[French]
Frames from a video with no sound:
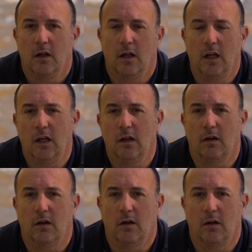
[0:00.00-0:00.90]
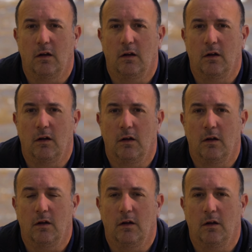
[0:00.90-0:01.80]
et,
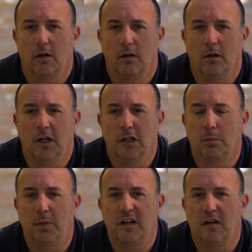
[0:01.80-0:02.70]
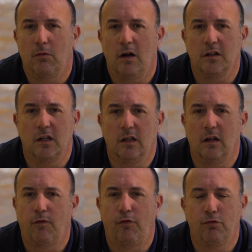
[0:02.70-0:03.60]
et de ne pas avoir des,
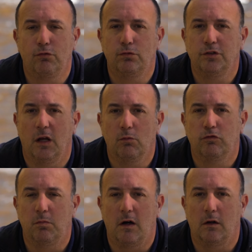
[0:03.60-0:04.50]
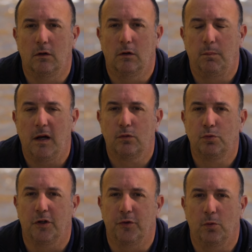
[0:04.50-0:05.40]
des, flous, des mouvements
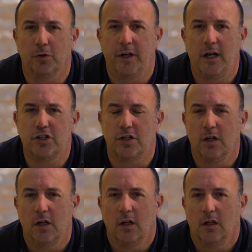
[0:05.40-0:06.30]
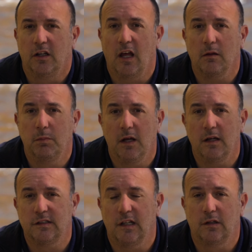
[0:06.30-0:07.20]
partout dans ton montage. Garde
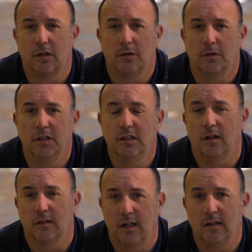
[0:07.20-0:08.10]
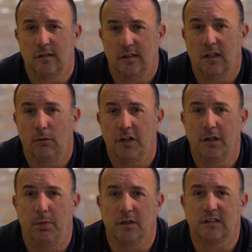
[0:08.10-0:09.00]
bien cette idée en tête, c'est d'avoir
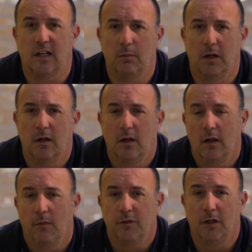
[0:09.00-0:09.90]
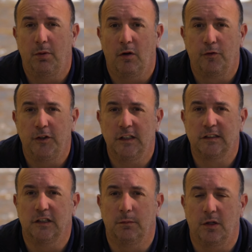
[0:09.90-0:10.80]
des plans stables, des plans
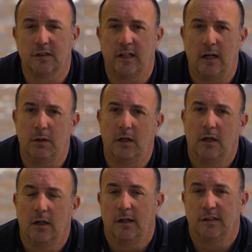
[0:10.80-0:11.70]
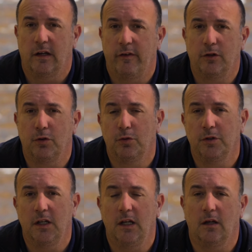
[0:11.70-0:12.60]
fixes et des plans stables. Ça va te
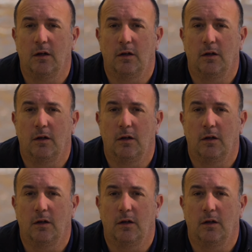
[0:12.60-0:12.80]
donner